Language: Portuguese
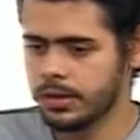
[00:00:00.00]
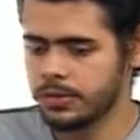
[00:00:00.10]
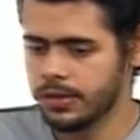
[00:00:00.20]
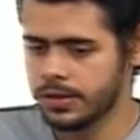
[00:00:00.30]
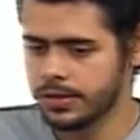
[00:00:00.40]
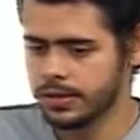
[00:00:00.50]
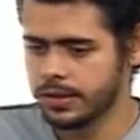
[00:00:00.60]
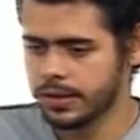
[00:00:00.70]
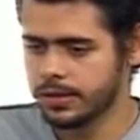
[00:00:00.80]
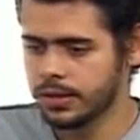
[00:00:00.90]
defendi a
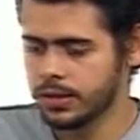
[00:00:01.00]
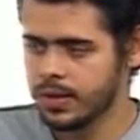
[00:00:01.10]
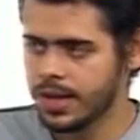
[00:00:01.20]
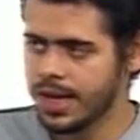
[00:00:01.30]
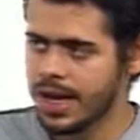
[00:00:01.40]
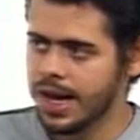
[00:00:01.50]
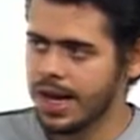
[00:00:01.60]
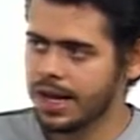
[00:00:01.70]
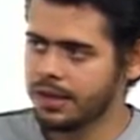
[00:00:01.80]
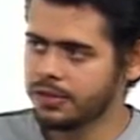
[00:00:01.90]
dissertação,
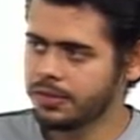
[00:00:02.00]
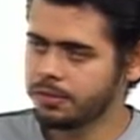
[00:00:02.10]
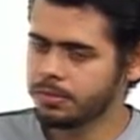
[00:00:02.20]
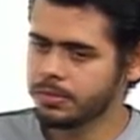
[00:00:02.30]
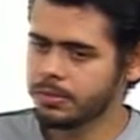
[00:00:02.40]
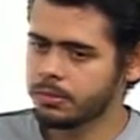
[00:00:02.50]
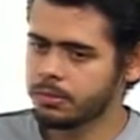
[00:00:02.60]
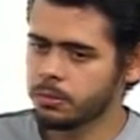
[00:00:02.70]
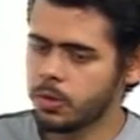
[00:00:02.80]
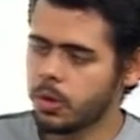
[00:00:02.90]
a
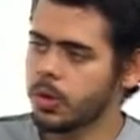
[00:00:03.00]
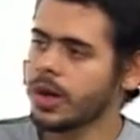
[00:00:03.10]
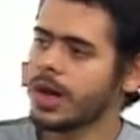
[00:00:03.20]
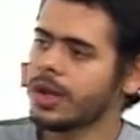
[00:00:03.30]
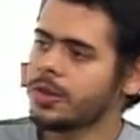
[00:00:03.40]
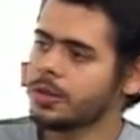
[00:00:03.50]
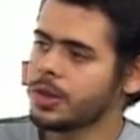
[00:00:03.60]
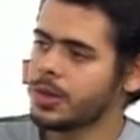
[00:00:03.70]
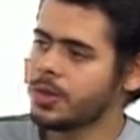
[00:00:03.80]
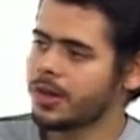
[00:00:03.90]
colocar isso numa
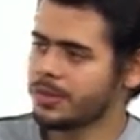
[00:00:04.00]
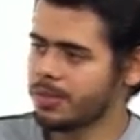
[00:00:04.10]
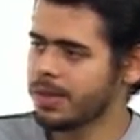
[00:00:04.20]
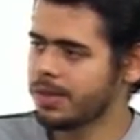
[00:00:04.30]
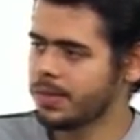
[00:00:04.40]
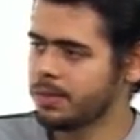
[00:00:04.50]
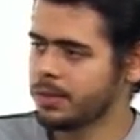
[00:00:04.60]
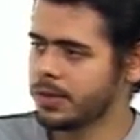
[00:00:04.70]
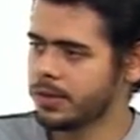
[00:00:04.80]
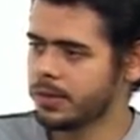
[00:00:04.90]
linguagem mais
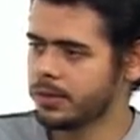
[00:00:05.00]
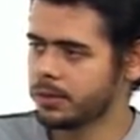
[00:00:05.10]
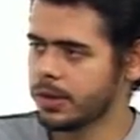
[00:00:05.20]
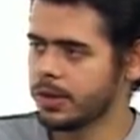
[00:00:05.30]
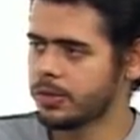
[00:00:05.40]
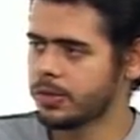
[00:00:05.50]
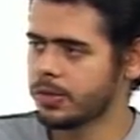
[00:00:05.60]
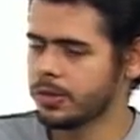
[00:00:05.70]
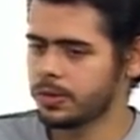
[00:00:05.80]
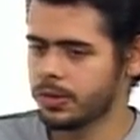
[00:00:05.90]
simples, uhum. para que
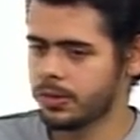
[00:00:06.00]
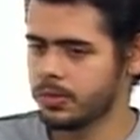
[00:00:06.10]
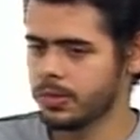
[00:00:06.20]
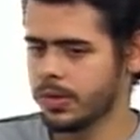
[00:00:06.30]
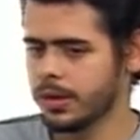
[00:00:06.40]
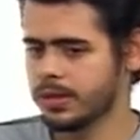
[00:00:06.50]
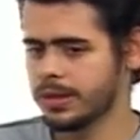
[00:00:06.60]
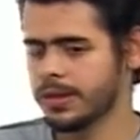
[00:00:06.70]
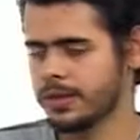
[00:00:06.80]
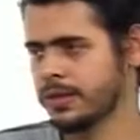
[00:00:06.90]
fosse, porque o, a
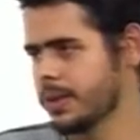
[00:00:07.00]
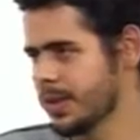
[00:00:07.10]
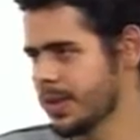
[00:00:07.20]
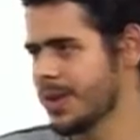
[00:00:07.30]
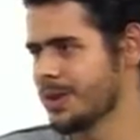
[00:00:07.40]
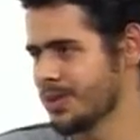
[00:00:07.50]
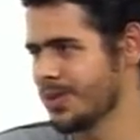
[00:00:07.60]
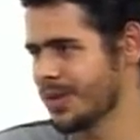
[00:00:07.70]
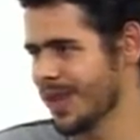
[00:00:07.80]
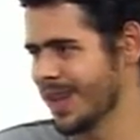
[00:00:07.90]
dissertação sendo uma linguagem
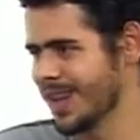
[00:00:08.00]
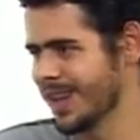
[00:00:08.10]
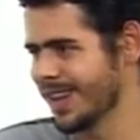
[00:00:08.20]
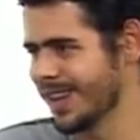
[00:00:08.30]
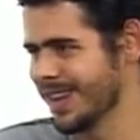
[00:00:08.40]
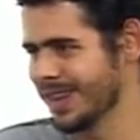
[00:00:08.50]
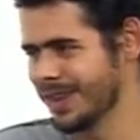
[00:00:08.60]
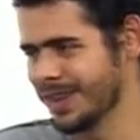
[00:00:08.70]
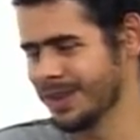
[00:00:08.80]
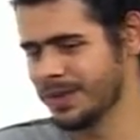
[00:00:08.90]
muito técnica, né? certo, né?
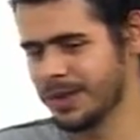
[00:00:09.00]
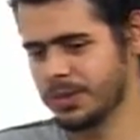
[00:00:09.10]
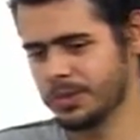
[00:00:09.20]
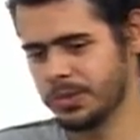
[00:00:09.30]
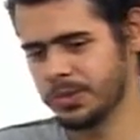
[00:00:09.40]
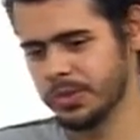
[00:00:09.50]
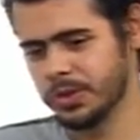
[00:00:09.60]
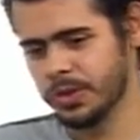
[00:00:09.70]
É. é. uma é. linguagem muito.